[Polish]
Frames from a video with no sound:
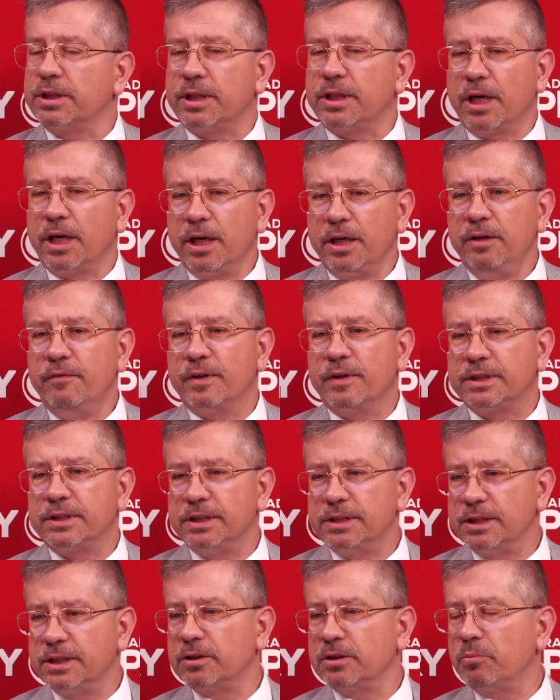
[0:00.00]
te
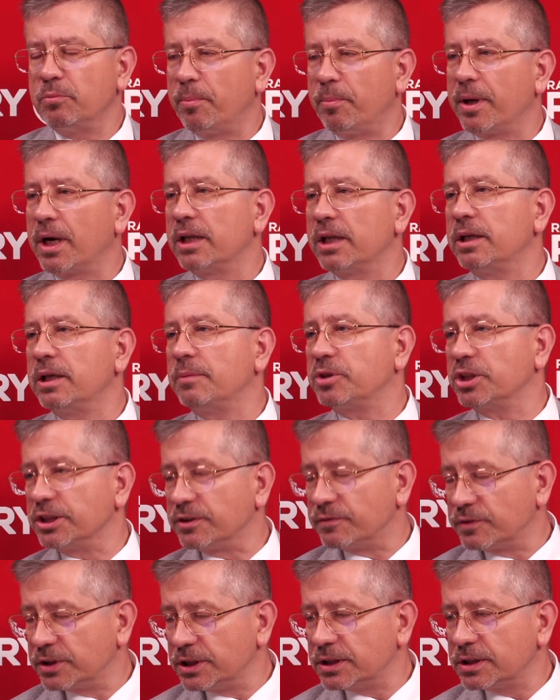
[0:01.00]
inwestycje są popierane przez
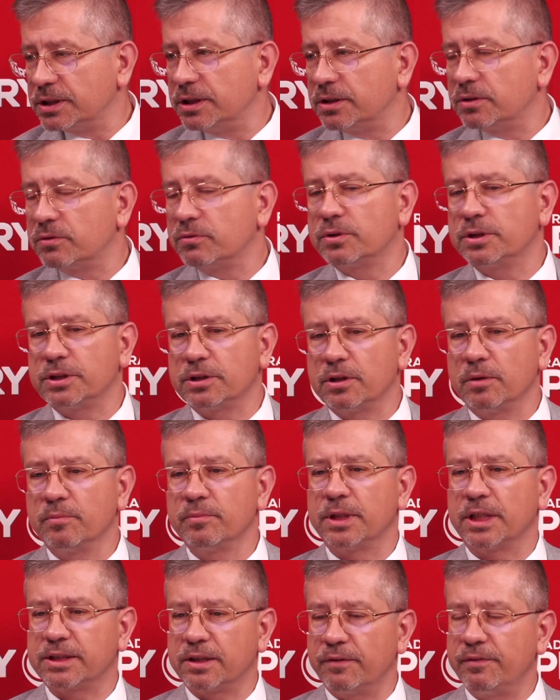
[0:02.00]
wszystkich, którzy są
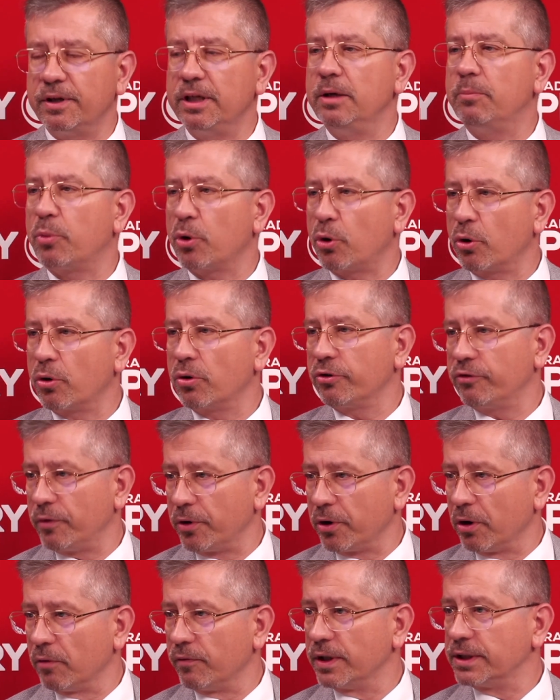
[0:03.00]
nastawieni
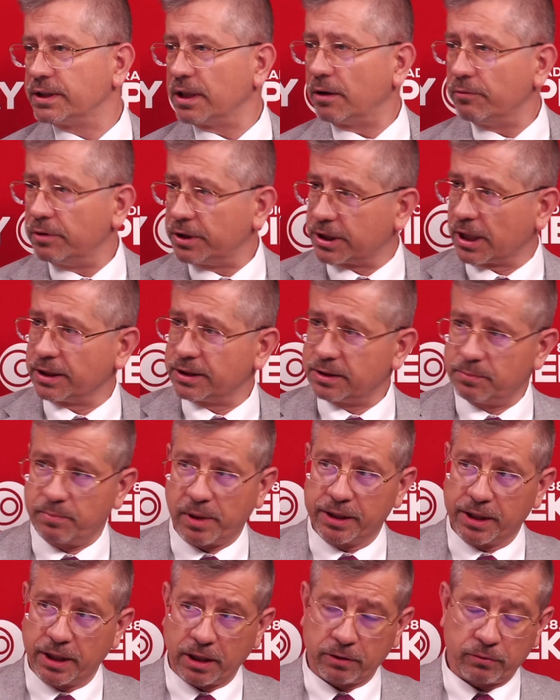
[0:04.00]
prorozwojowe. Cały czas, pan
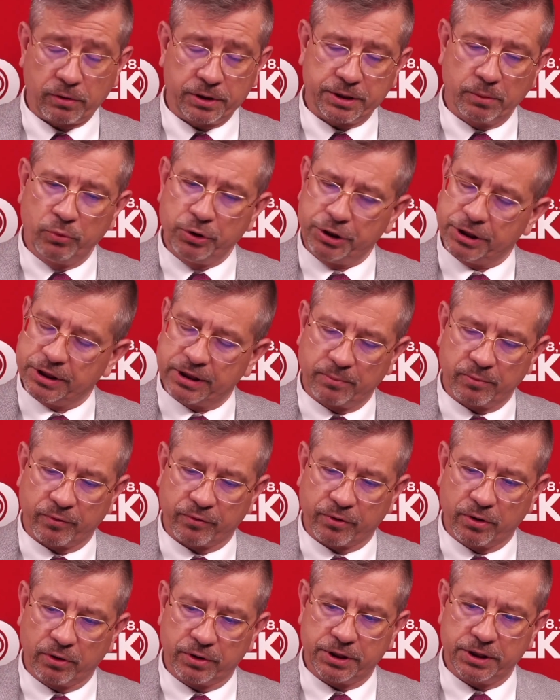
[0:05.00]
redaktor się musi ze mną
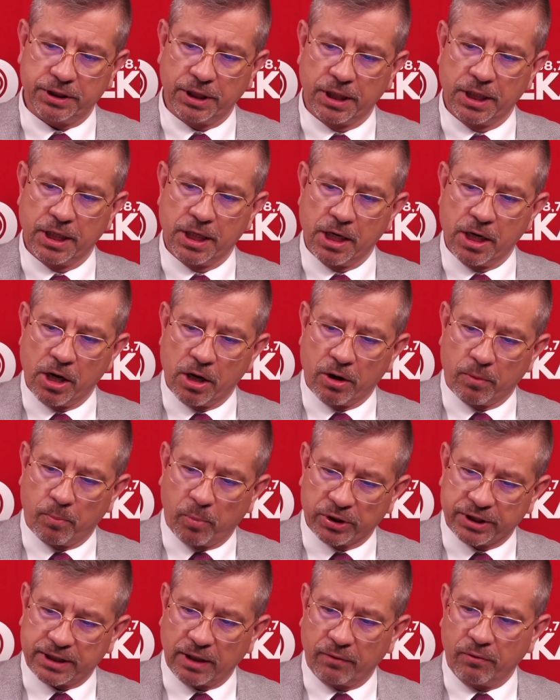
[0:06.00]
zgodzić,
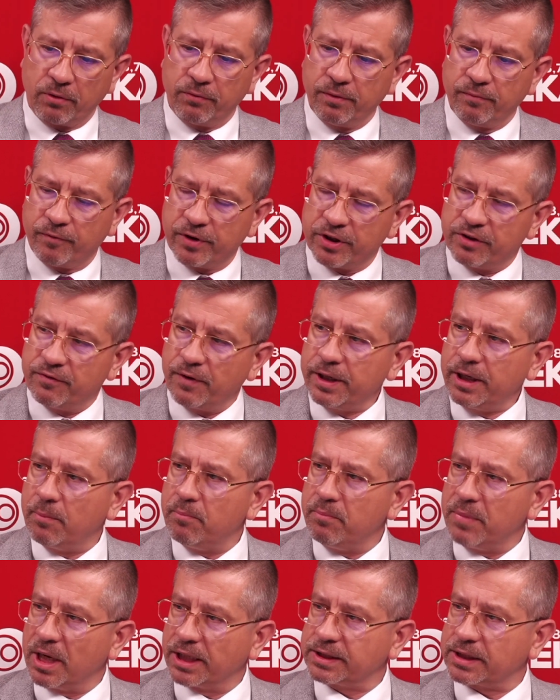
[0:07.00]
podstawowym wyzwaniem
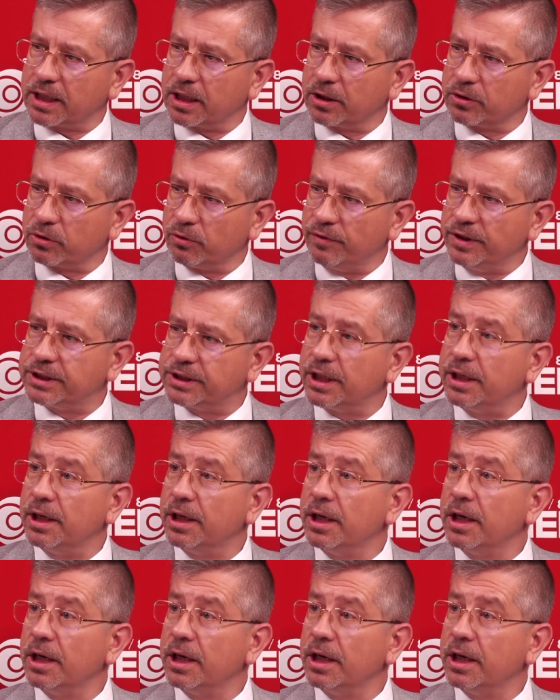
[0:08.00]
miasta Katowice... Czyli pan,